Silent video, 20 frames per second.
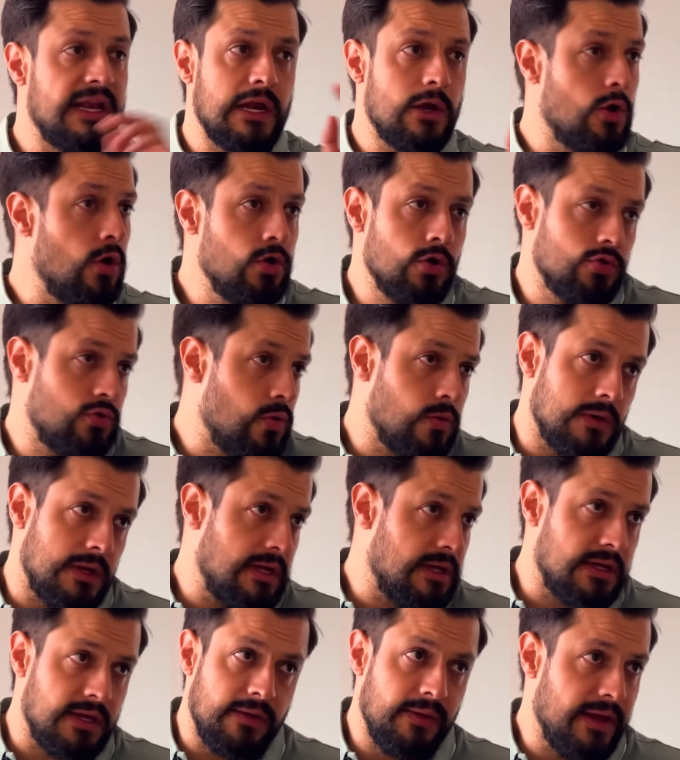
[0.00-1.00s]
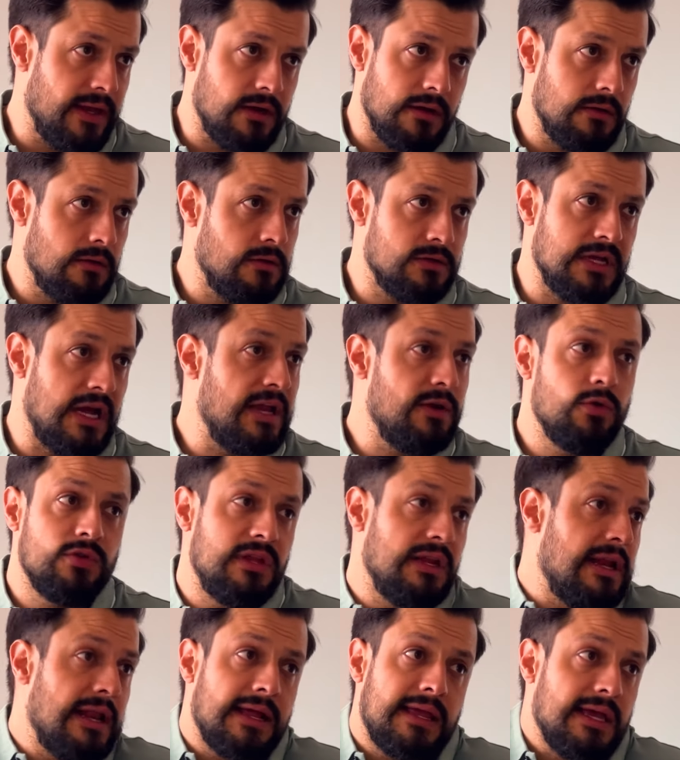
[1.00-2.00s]
el gol no tuvo nada que ver, o sea, ahí no
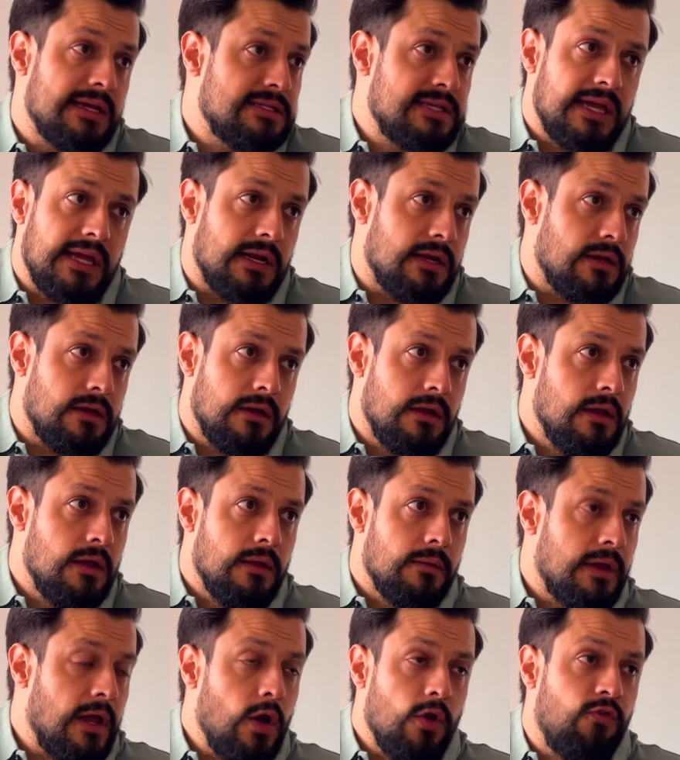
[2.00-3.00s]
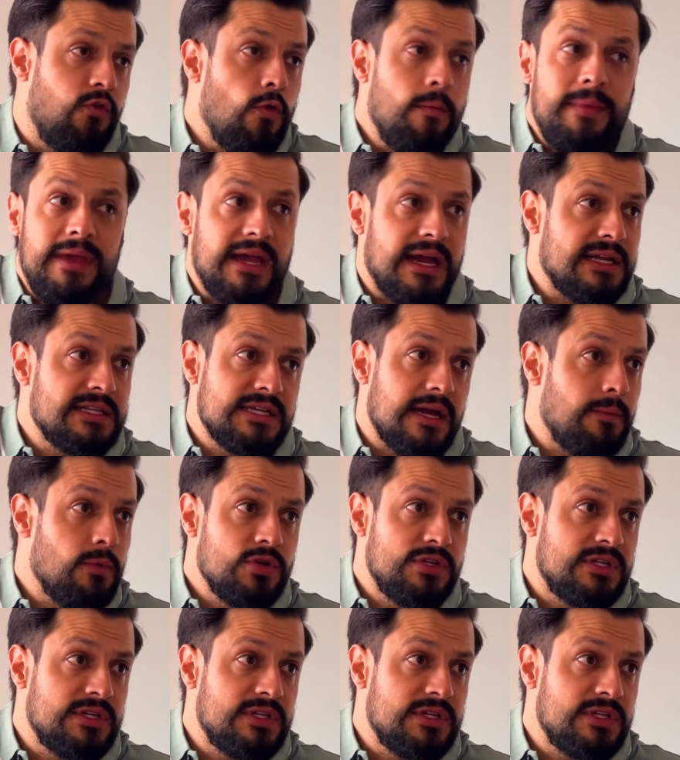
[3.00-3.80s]
tiene nada que hacer. Muy difícil. Que lo fumigan ya muy